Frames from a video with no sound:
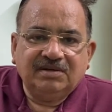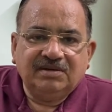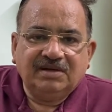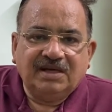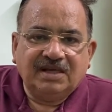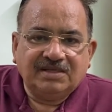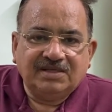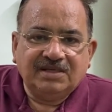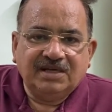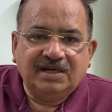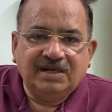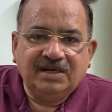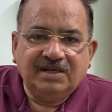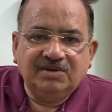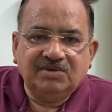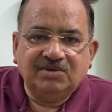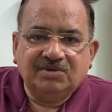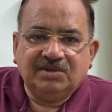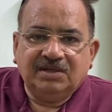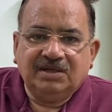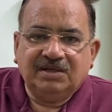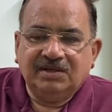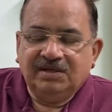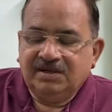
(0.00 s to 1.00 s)
अच्छा नहीं
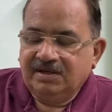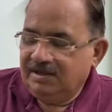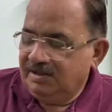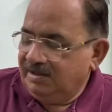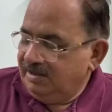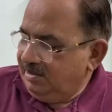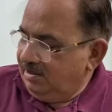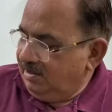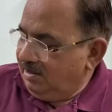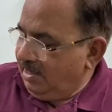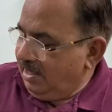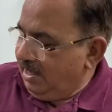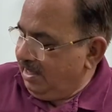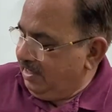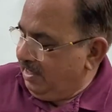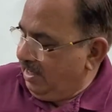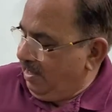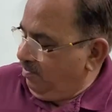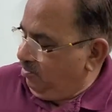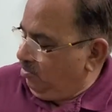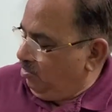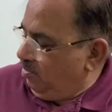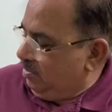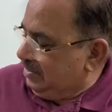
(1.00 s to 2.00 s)
होता आइए
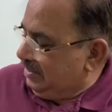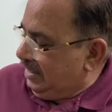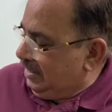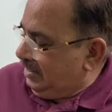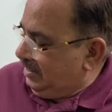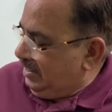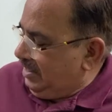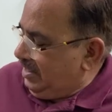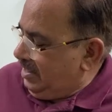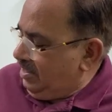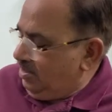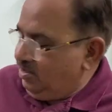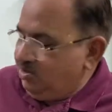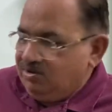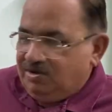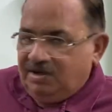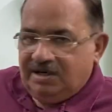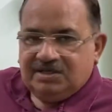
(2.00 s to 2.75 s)
आपको बताते हैं कि जो